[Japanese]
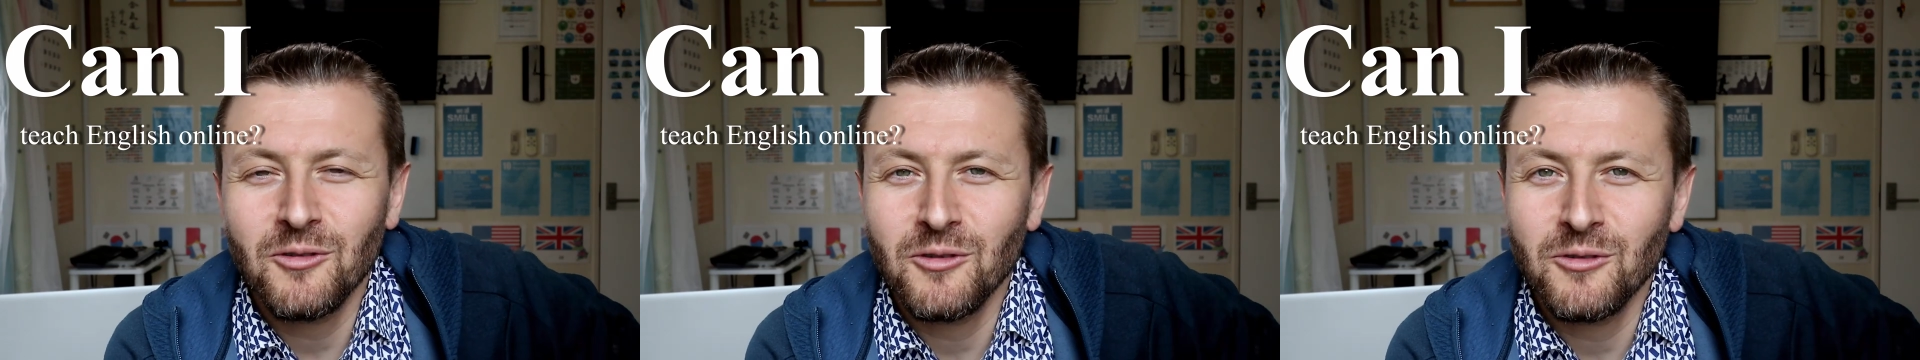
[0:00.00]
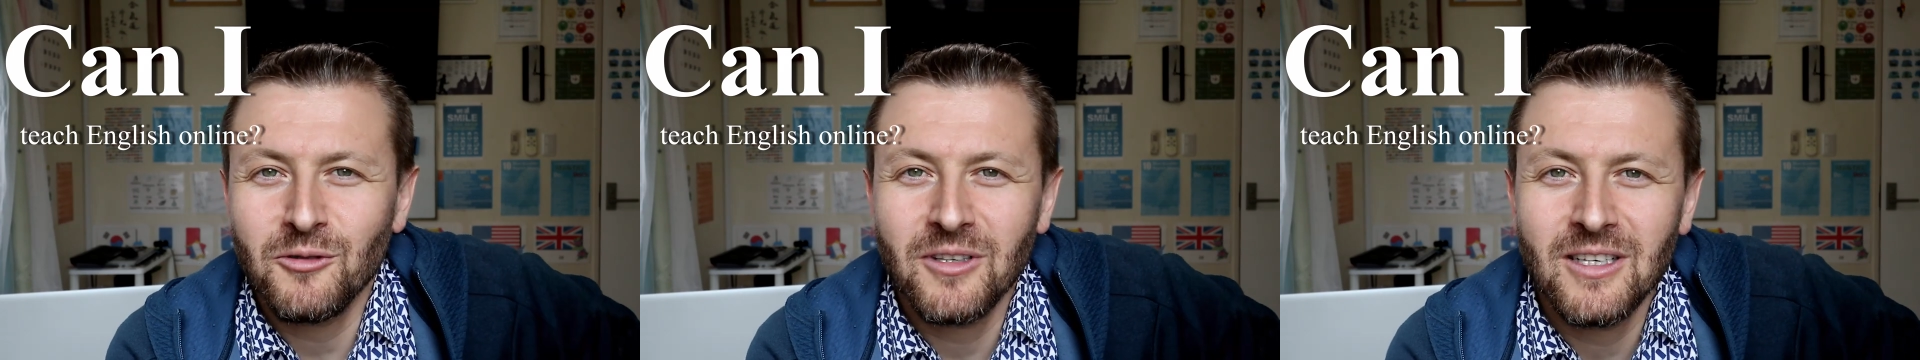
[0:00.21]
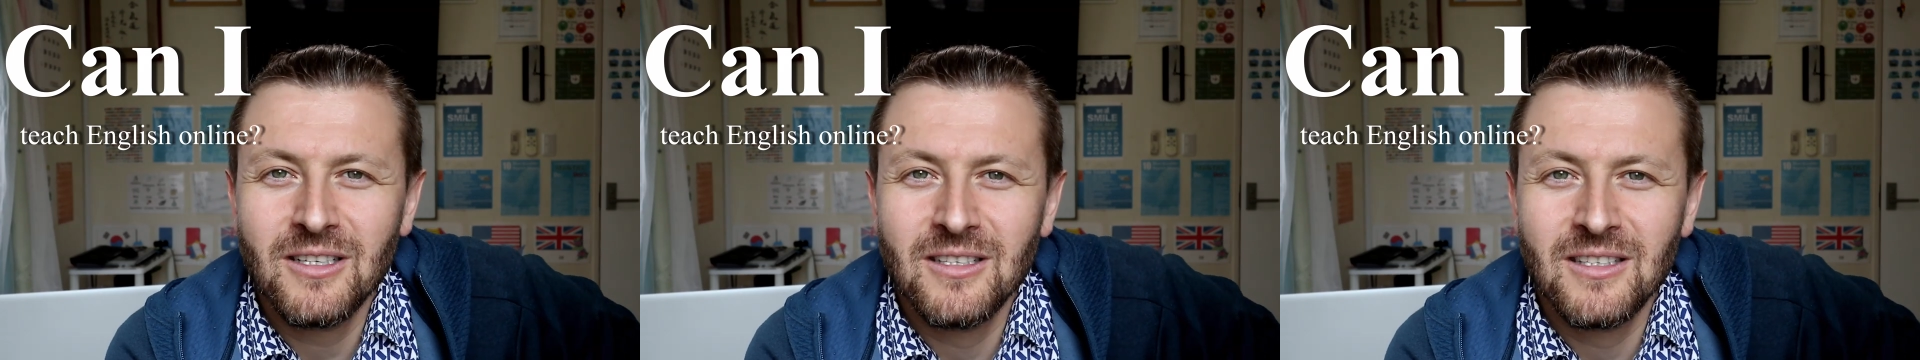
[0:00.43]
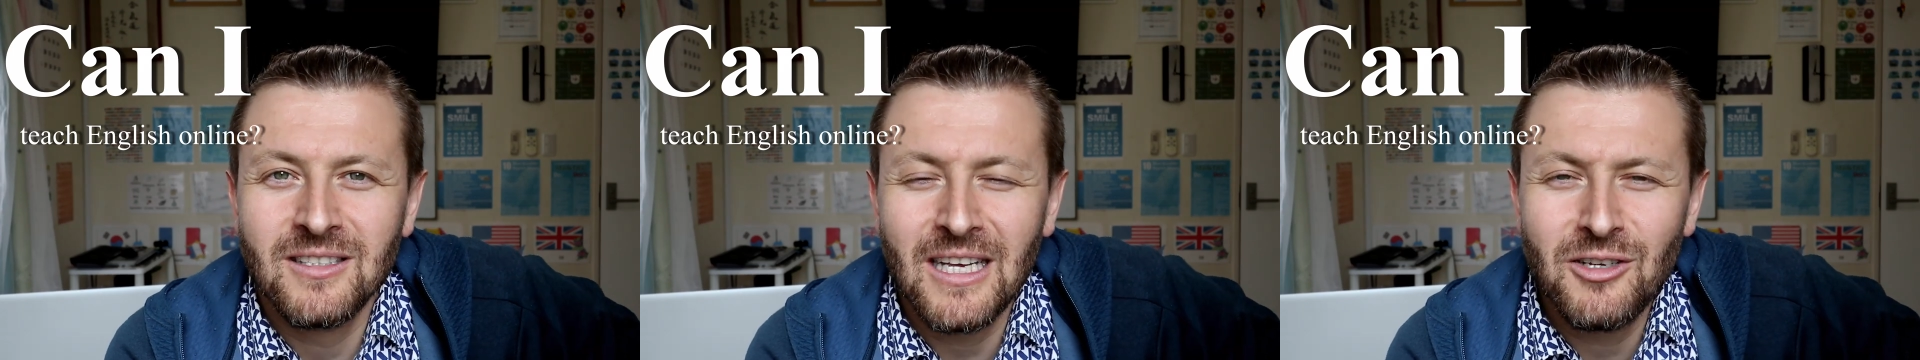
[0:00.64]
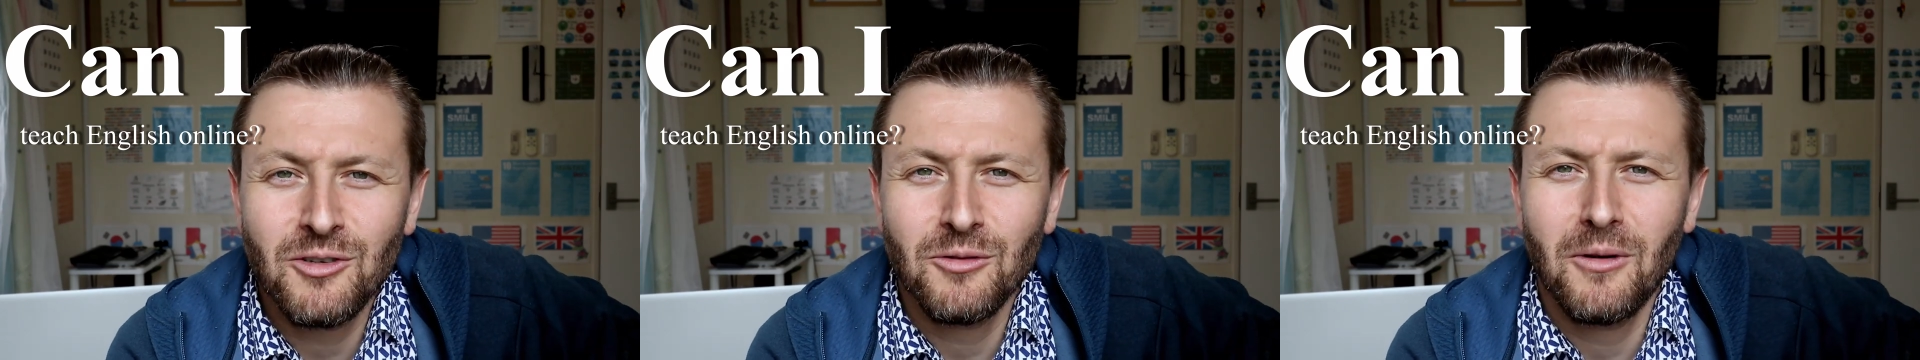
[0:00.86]
ることです
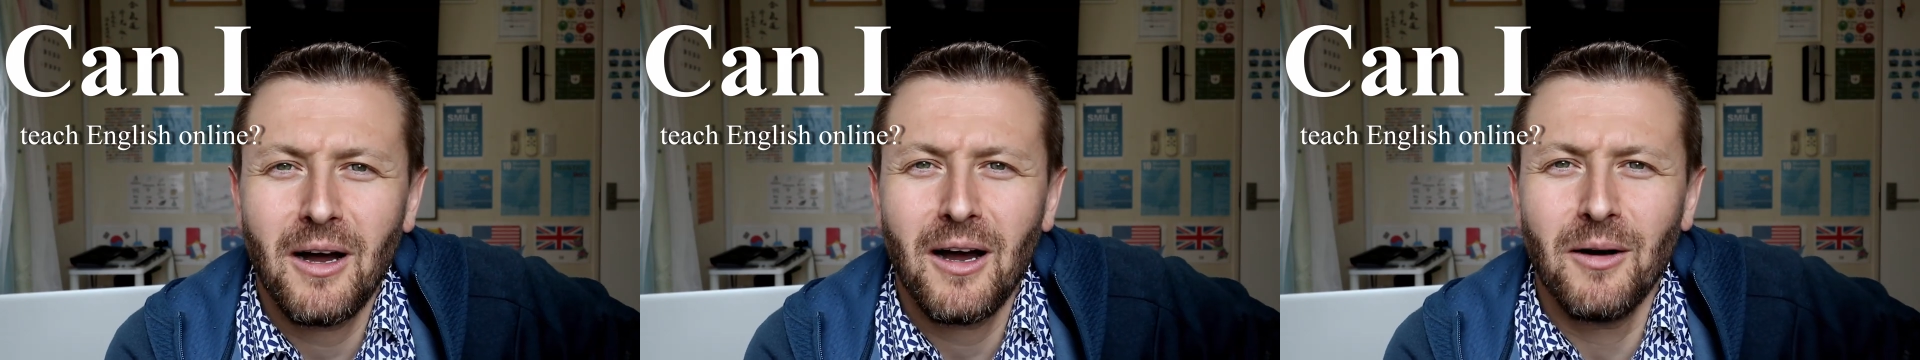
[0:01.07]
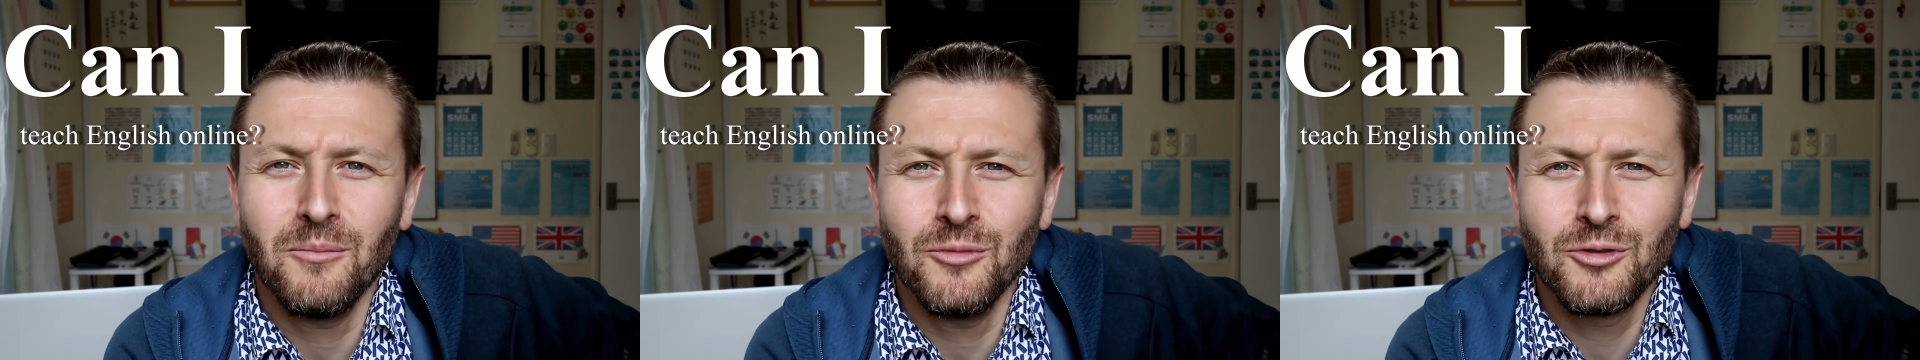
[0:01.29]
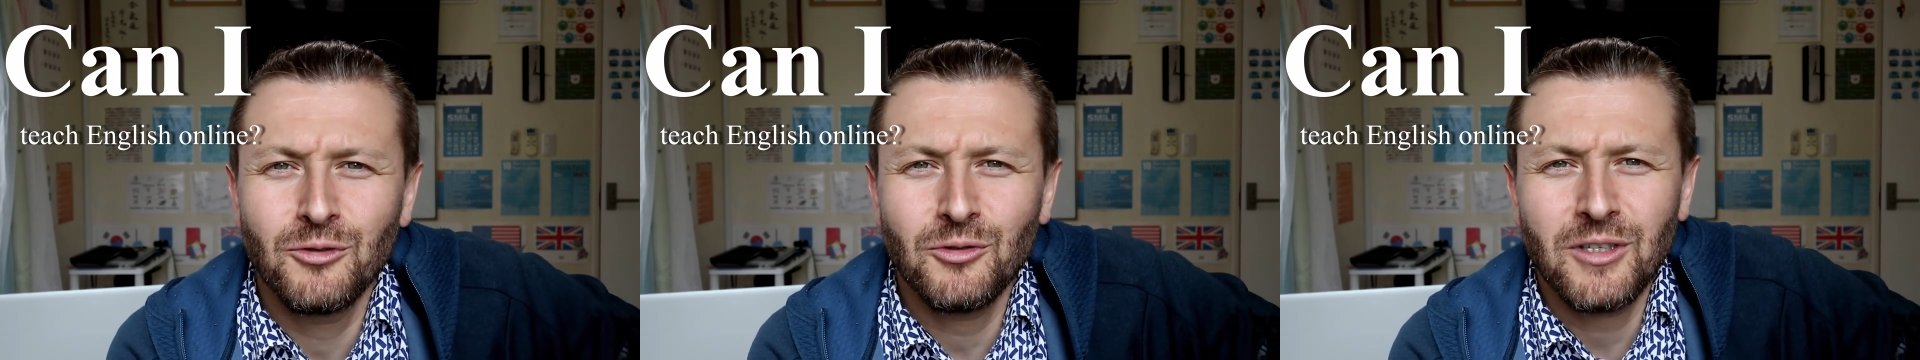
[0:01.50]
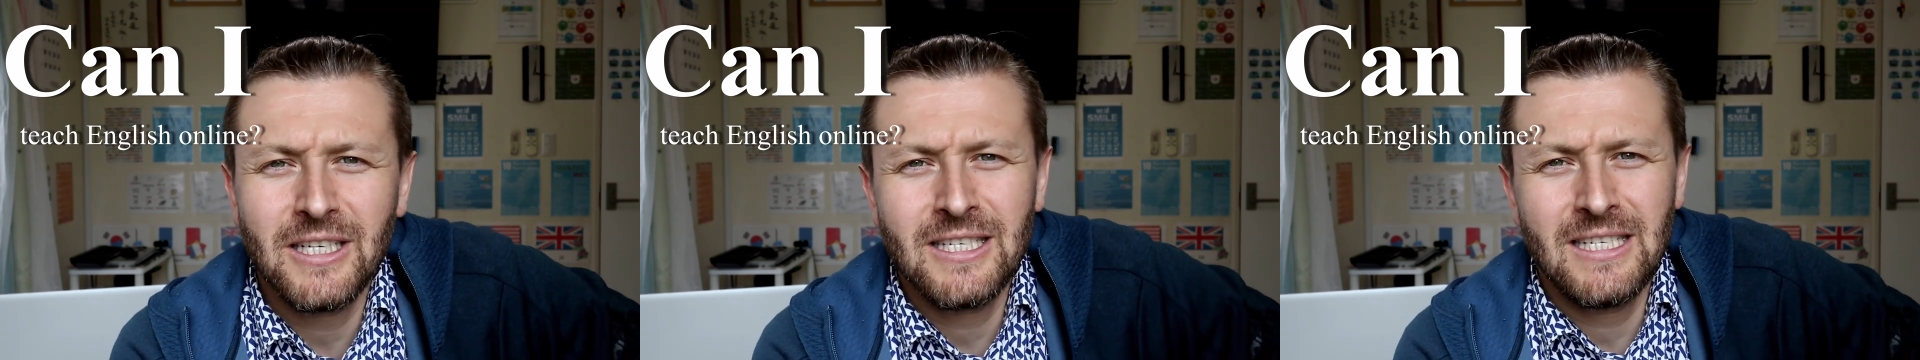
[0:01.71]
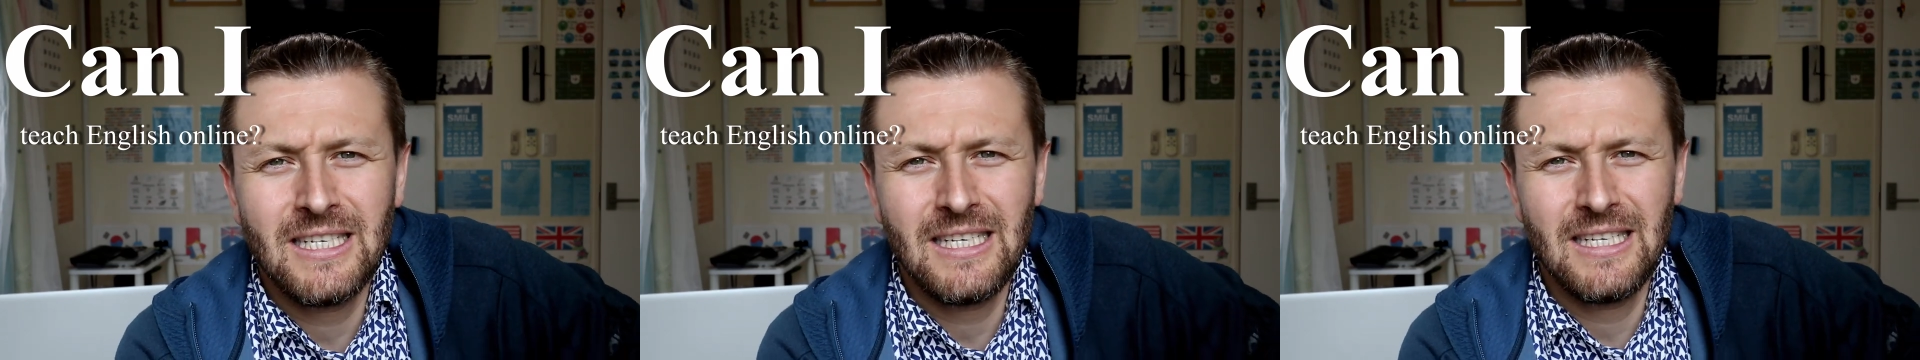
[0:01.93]
最初は難
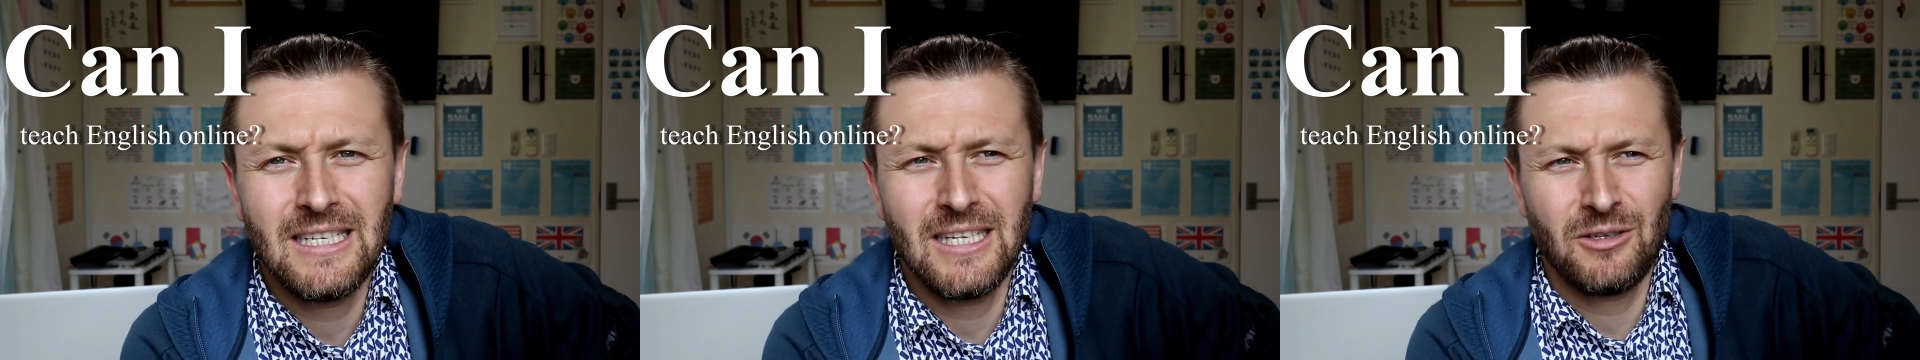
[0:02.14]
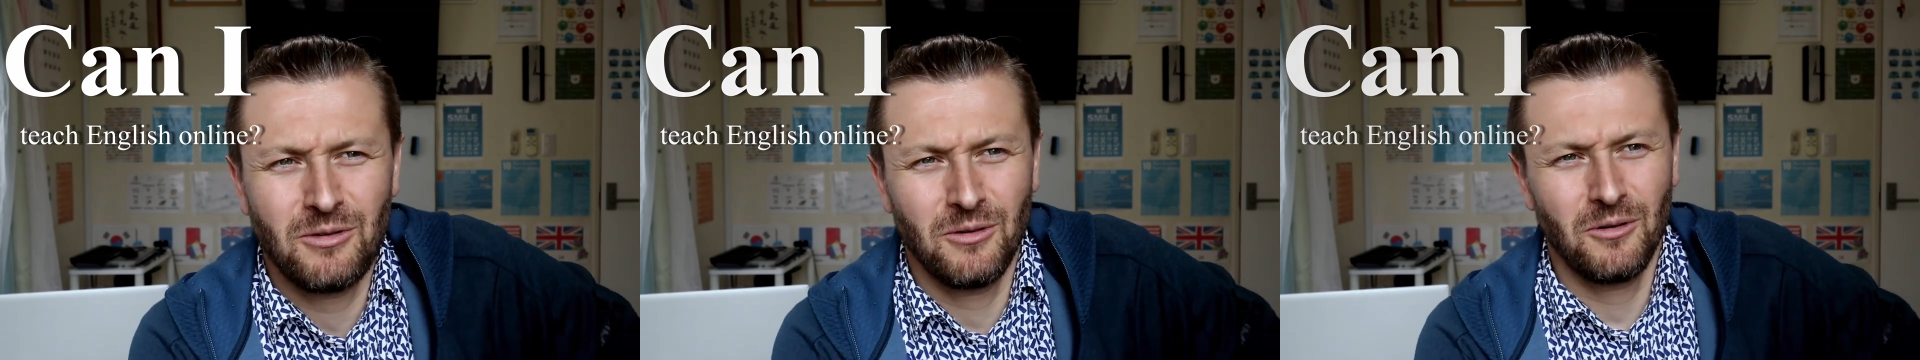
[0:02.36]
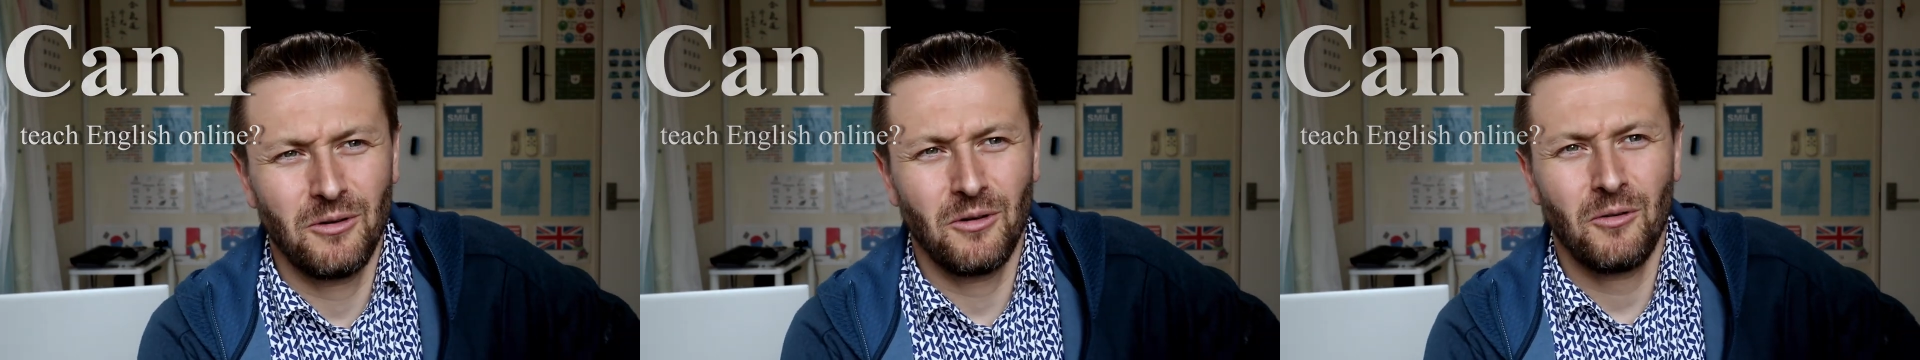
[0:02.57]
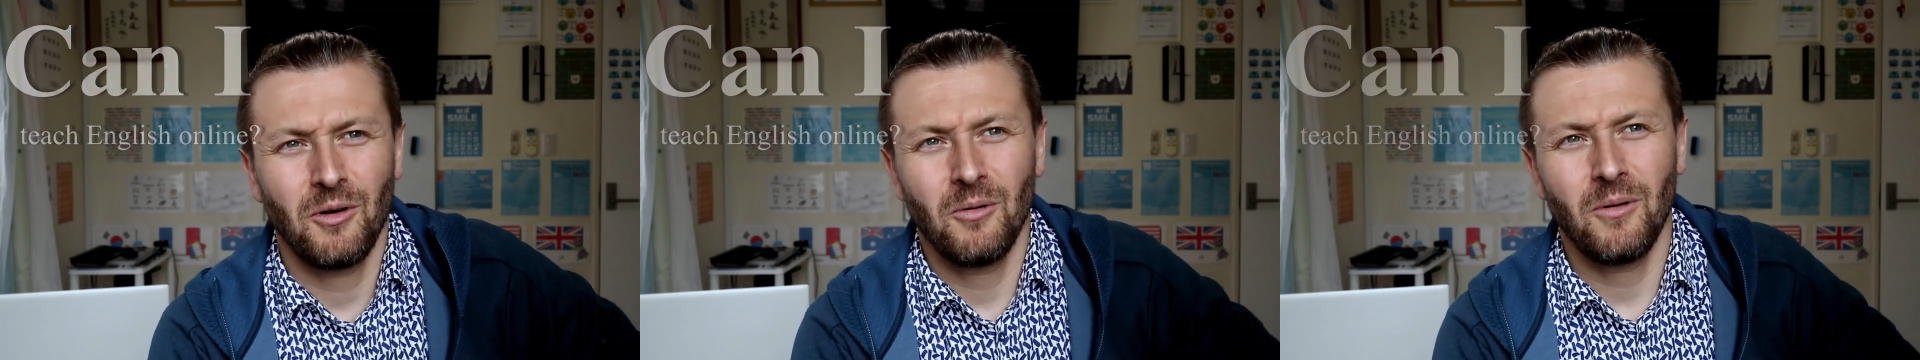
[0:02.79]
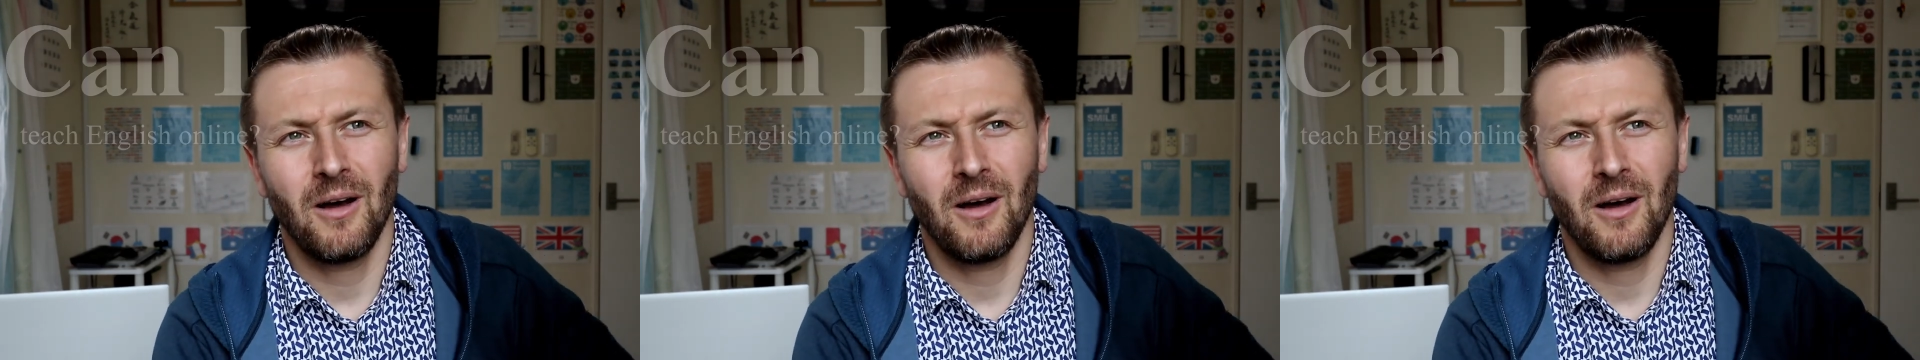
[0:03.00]
しいでしょうこれ